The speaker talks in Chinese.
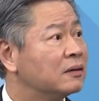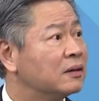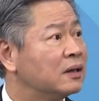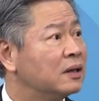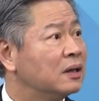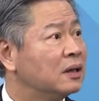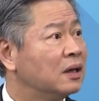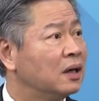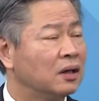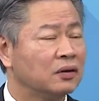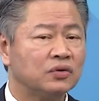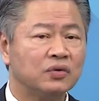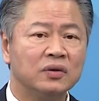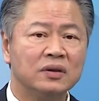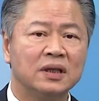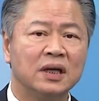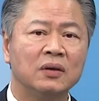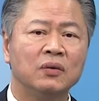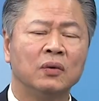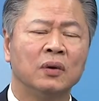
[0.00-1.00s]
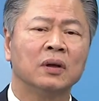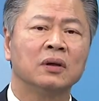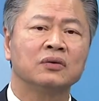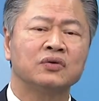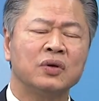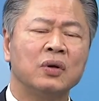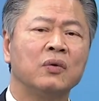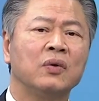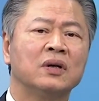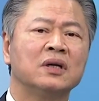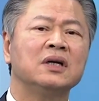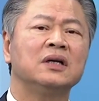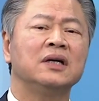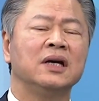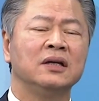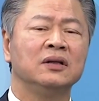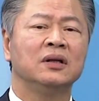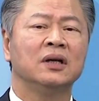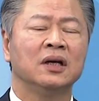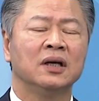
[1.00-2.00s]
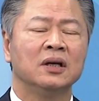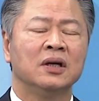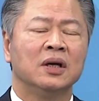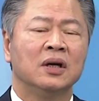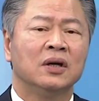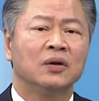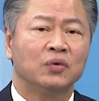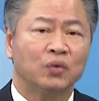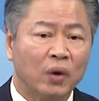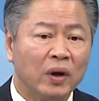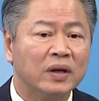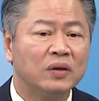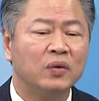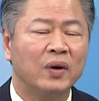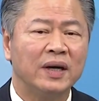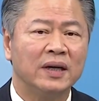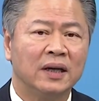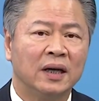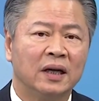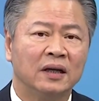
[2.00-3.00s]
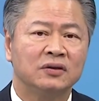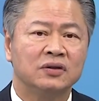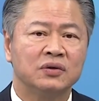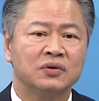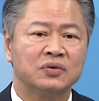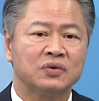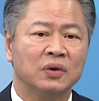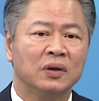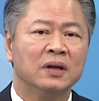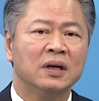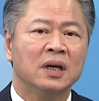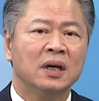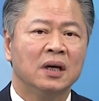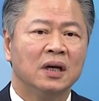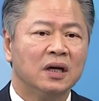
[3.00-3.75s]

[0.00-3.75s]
是，哦，春耕。我所以我个人的推断啊，就是说，